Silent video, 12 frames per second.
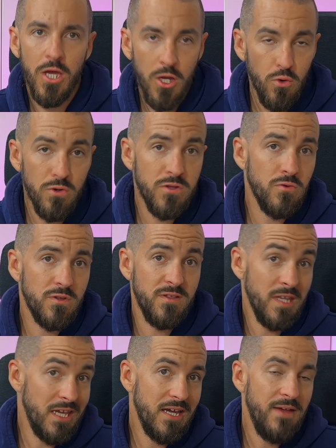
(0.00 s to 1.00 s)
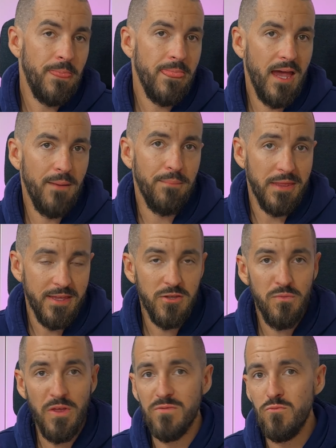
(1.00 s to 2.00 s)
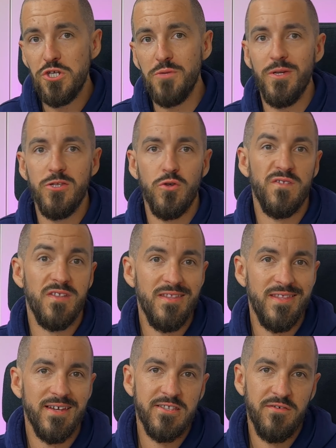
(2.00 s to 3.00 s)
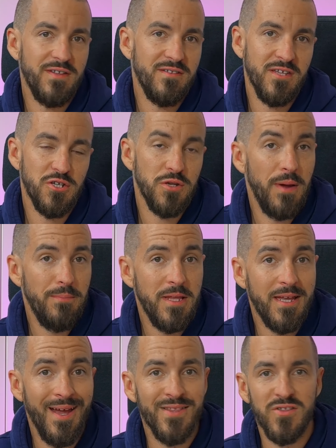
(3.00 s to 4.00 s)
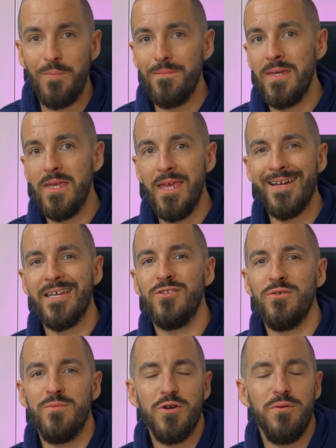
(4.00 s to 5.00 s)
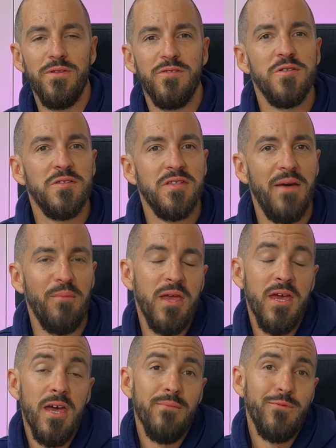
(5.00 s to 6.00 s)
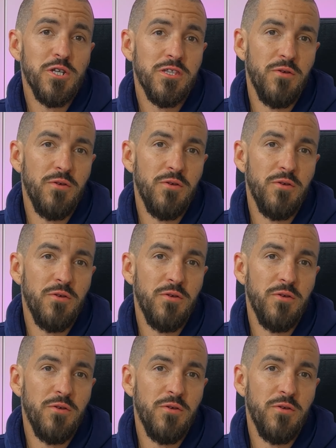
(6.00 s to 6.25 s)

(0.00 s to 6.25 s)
usług, z ich API. Natomiast musimy to zintegrować z naszą aplikacją. Jakie to mogą być systemy? Może to